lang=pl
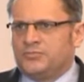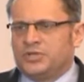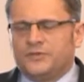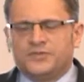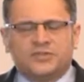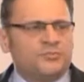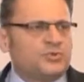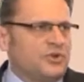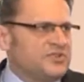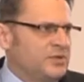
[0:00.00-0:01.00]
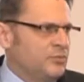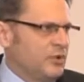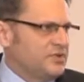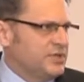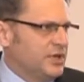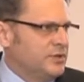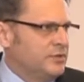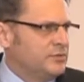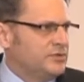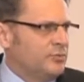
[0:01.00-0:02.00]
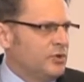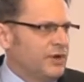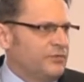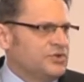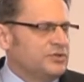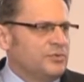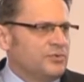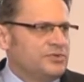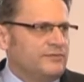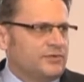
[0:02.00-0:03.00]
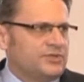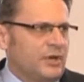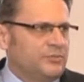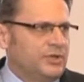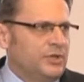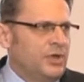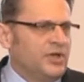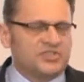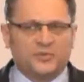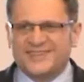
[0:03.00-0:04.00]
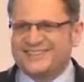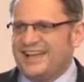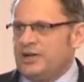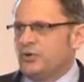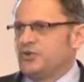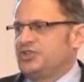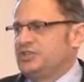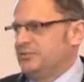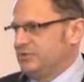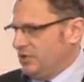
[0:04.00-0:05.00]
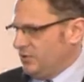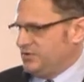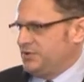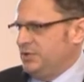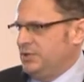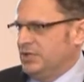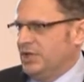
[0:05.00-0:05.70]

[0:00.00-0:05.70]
przede wszystkim przyrostem urodzeń, demograficznymi możliwościami, są zagrożeniem dla Rosji